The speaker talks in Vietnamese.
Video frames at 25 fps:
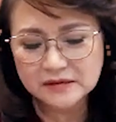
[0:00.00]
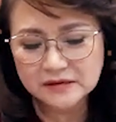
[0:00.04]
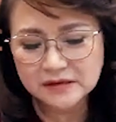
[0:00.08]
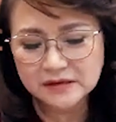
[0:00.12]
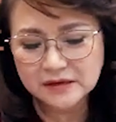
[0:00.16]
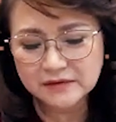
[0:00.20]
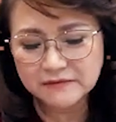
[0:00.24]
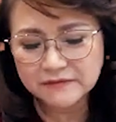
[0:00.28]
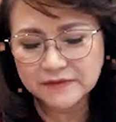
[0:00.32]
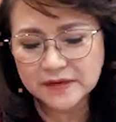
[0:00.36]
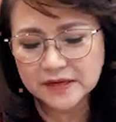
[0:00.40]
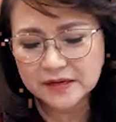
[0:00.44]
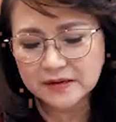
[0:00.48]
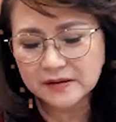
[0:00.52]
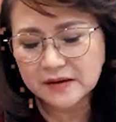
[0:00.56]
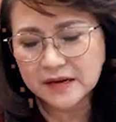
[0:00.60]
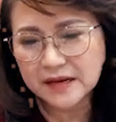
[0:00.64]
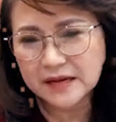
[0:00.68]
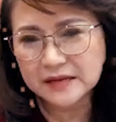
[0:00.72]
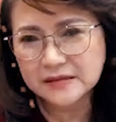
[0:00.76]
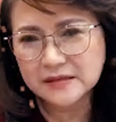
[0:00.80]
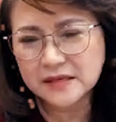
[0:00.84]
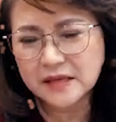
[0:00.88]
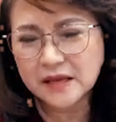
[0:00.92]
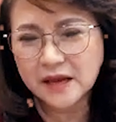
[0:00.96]
từ cái việc
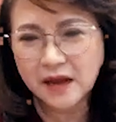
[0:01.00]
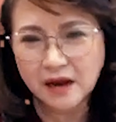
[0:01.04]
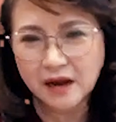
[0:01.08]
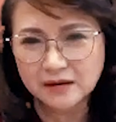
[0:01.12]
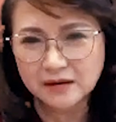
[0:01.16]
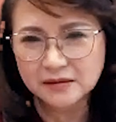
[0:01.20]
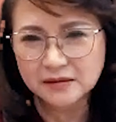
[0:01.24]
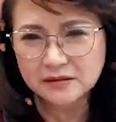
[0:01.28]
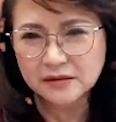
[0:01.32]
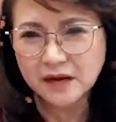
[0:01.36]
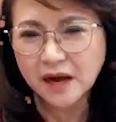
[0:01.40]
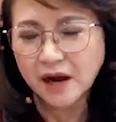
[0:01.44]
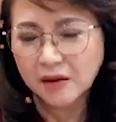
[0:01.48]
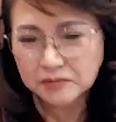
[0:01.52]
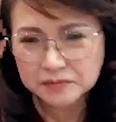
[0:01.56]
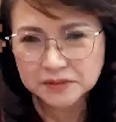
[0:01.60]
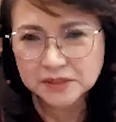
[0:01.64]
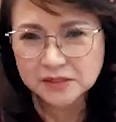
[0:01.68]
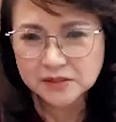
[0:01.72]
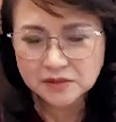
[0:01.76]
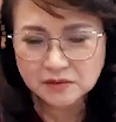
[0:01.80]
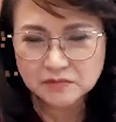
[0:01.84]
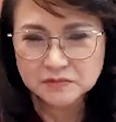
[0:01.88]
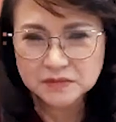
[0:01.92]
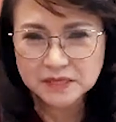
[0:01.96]
là chị học được học
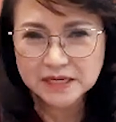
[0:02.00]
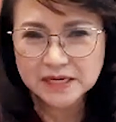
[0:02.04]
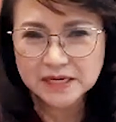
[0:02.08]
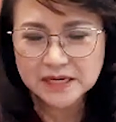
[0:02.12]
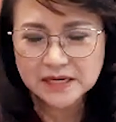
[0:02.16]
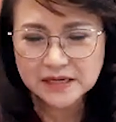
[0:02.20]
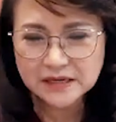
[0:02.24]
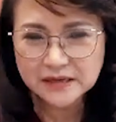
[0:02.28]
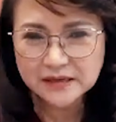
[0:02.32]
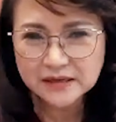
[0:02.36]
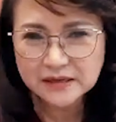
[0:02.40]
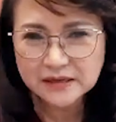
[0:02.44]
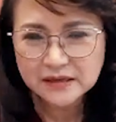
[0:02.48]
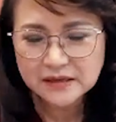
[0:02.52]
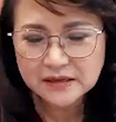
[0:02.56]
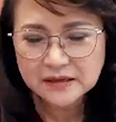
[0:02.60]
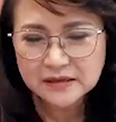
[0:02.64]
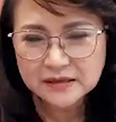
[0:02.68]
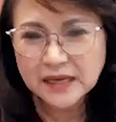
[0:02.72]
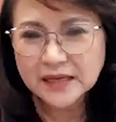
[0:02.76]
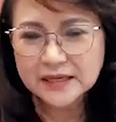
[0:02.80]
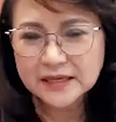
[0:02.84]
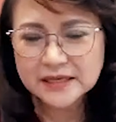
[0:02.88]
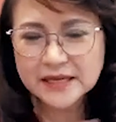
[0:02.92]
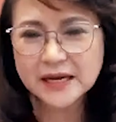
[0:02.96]
từ công ty
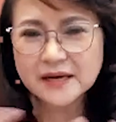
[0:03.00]
chắc dạ.